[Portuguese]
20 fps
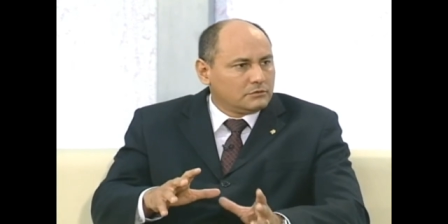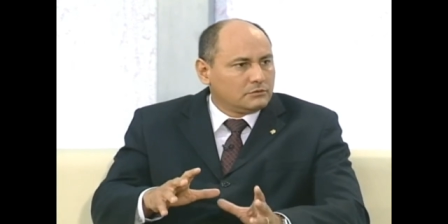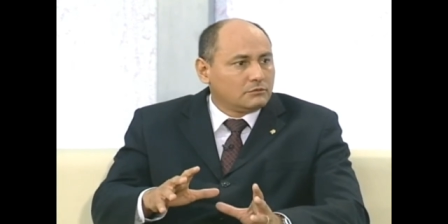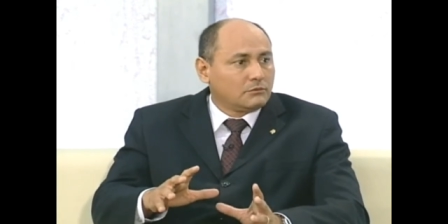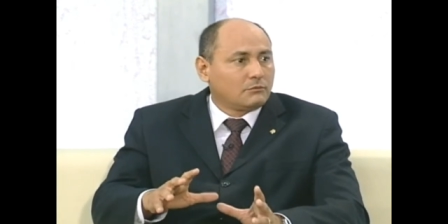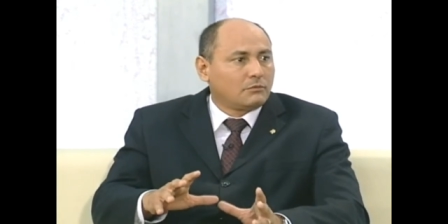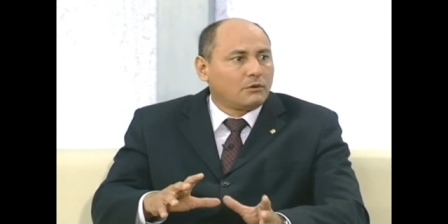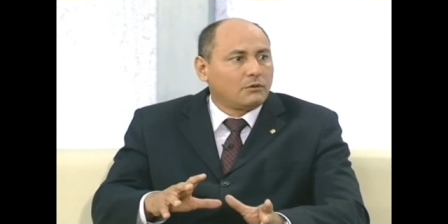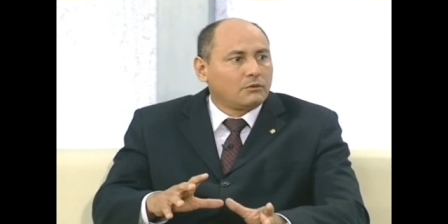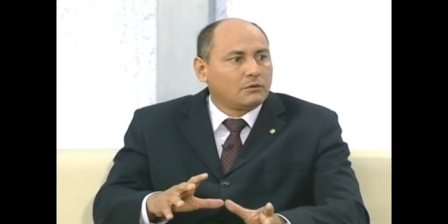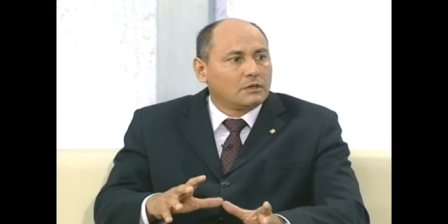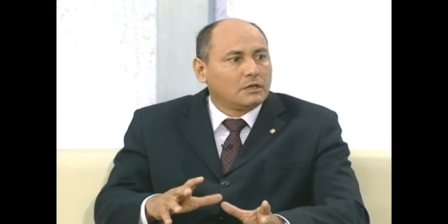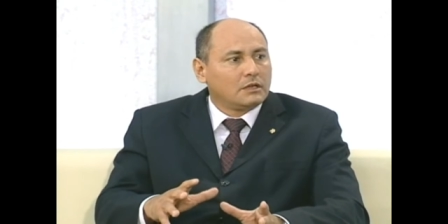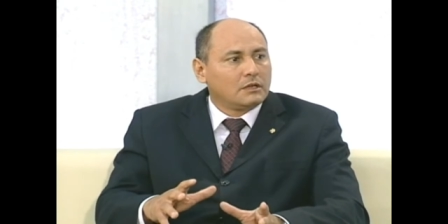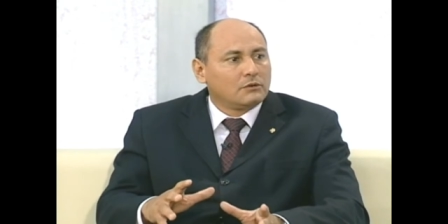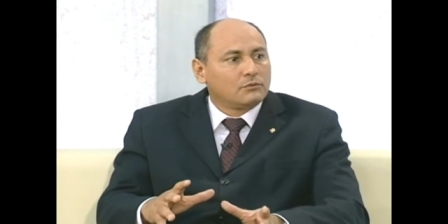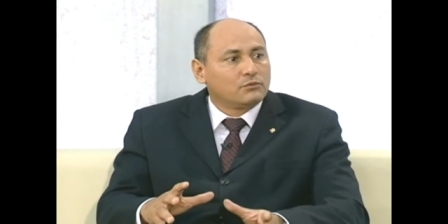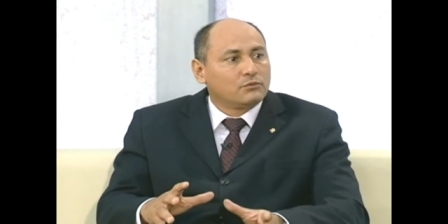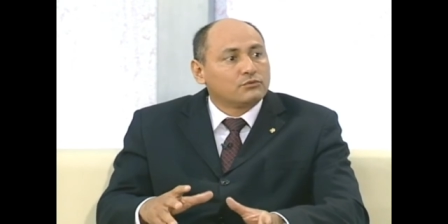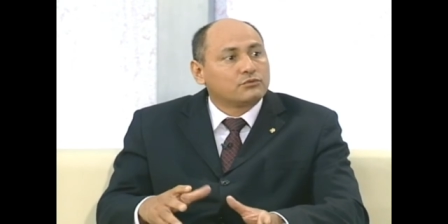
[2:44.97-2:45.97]
no qual
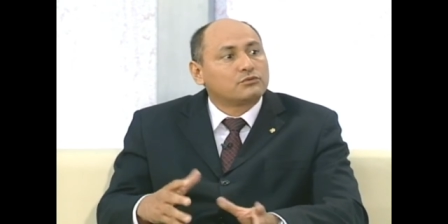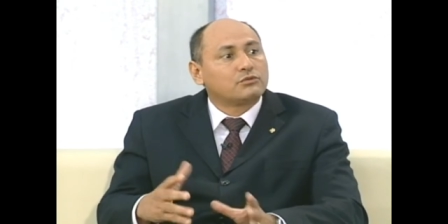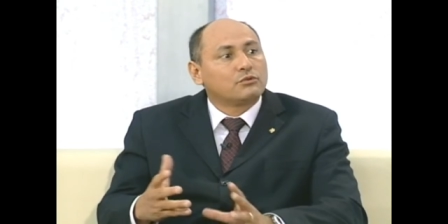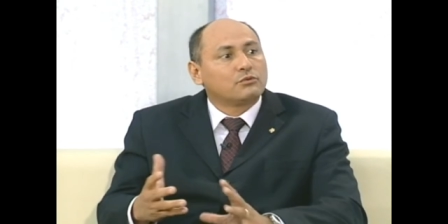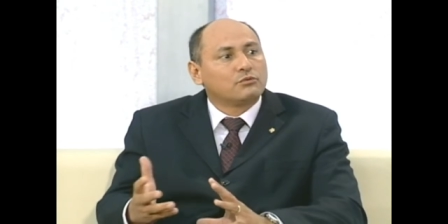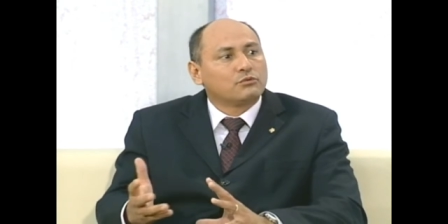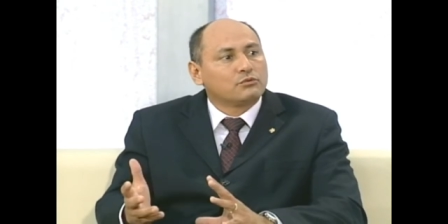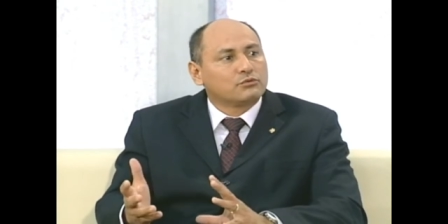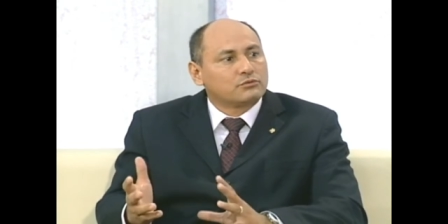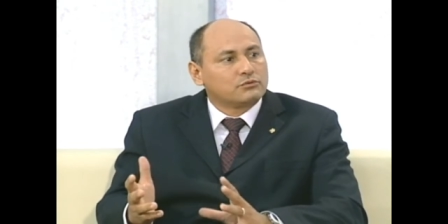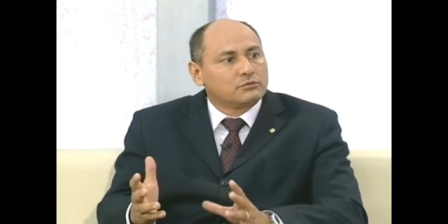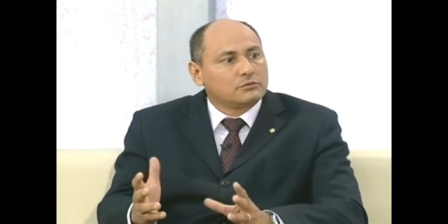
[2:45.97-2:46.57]
o seu uso,